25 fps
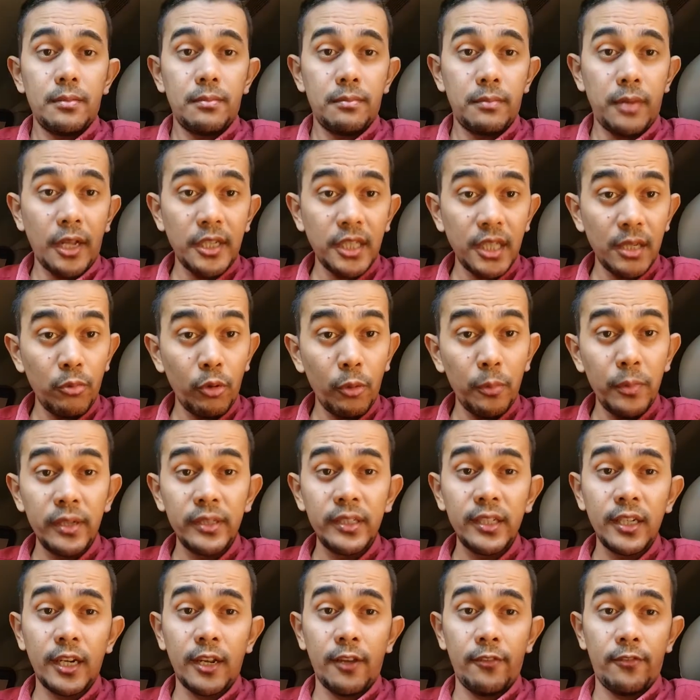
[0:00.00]
belajar mobil
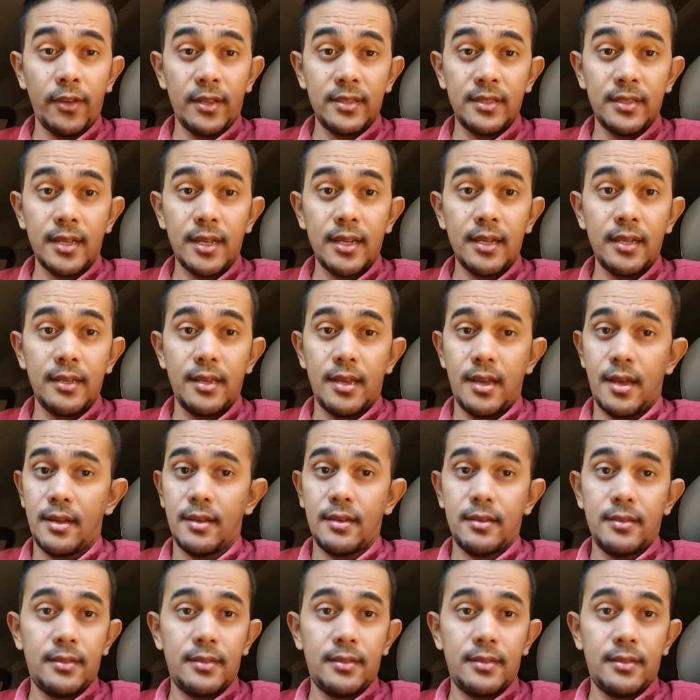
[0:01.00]
dengan Avanza ya